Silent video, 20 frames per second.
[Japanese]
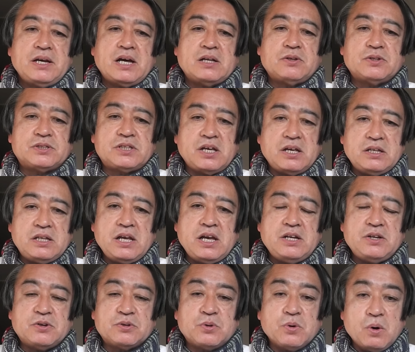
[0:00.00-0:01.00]
あと
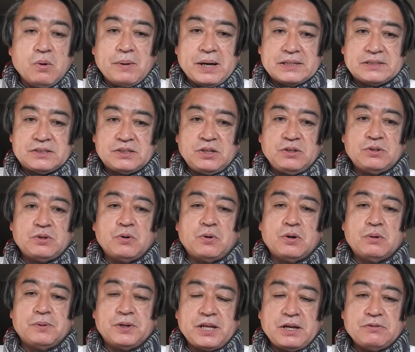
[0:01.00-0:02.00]
セデーニョトーマスっていうと
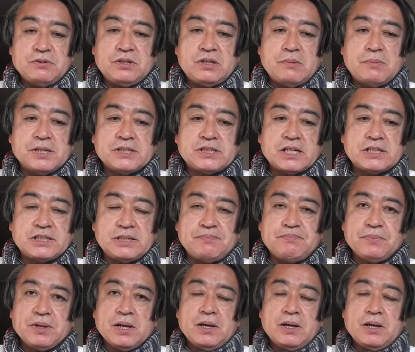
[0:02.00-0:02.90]
ころもね打ってましたし